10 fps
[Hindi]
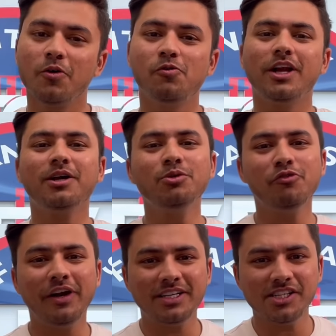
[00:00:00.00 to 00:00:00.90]
वेलकम टू
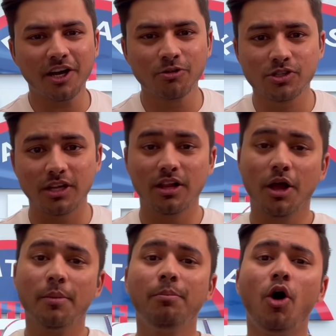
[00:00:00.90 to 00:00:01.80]
फैंटेसी काउंसिल
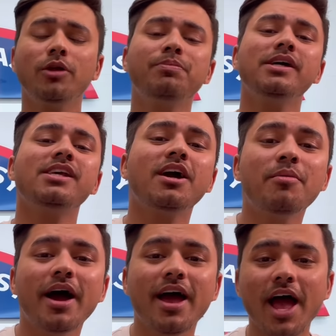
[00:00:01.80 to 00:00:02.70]
बहुत पैसा
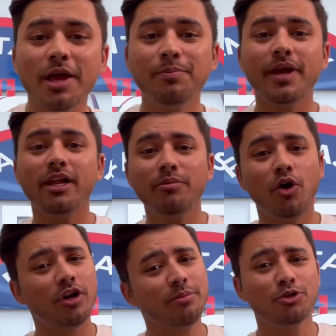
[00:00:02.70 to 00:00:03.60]
कमाया आईपीएल में
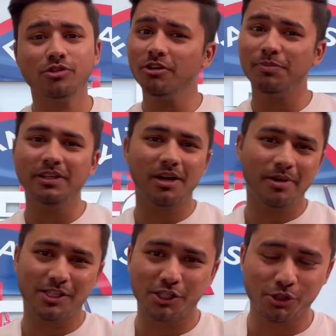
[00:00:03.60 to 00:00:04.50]
और अभी तो सिर्फ पंद्रह
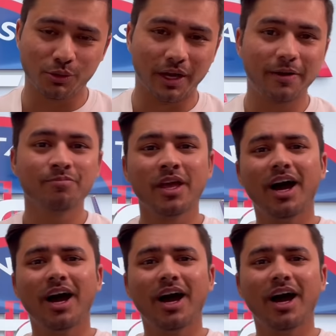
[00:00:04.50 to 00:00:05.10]
मैचेस हुए हैं